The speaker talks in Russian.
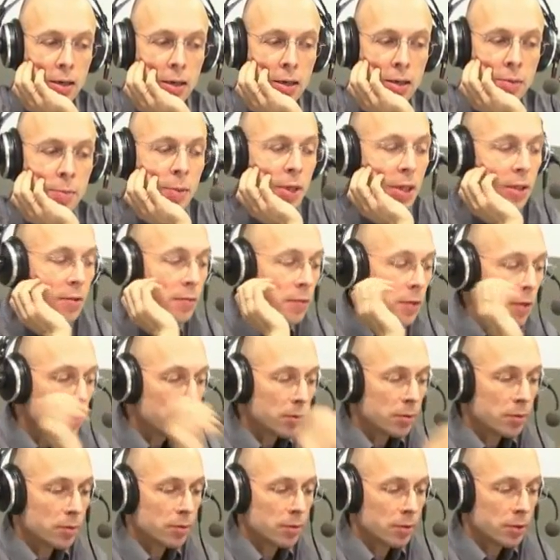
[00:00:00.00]
Из
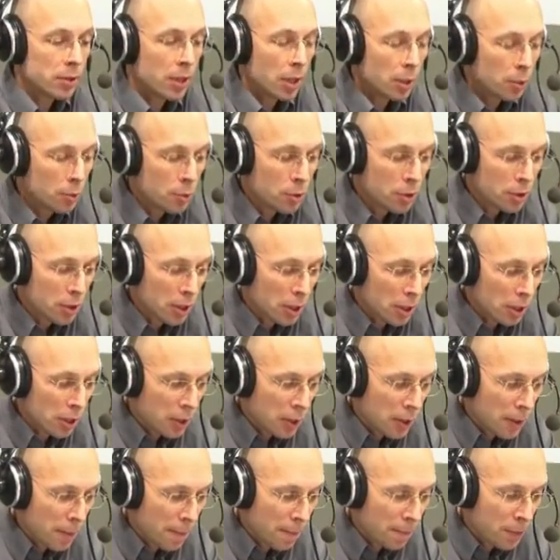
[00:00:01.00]
Москвы, с одной
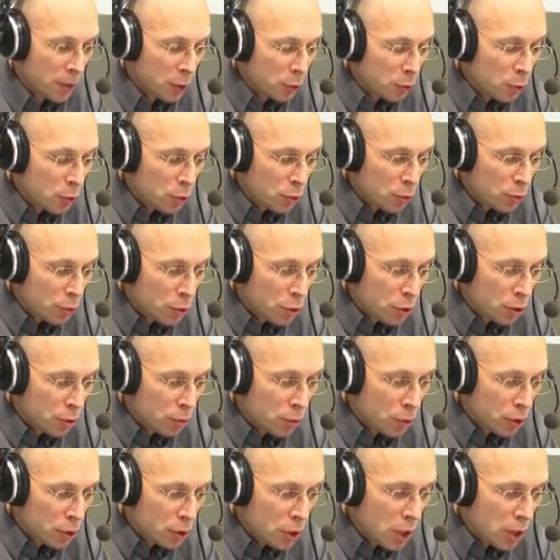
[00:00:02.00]
стороны, никто не
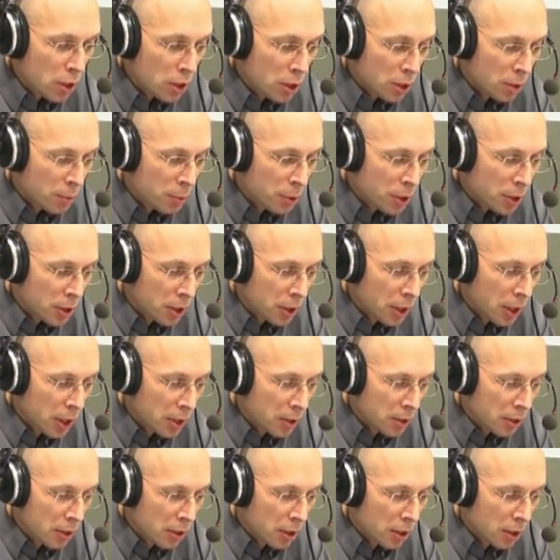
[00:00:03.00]
хочет уезжать, она
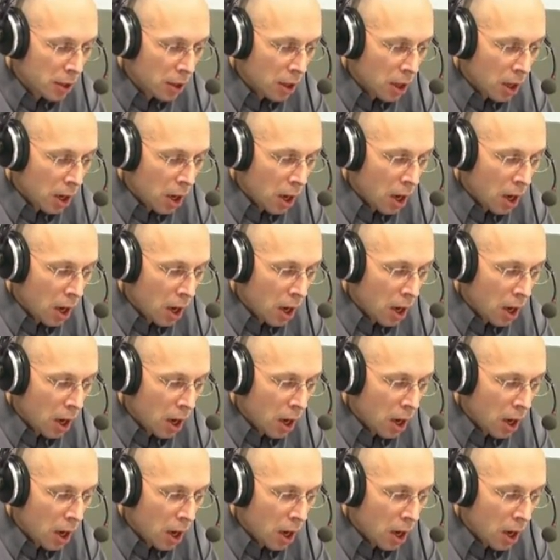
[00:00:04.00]
притягательна.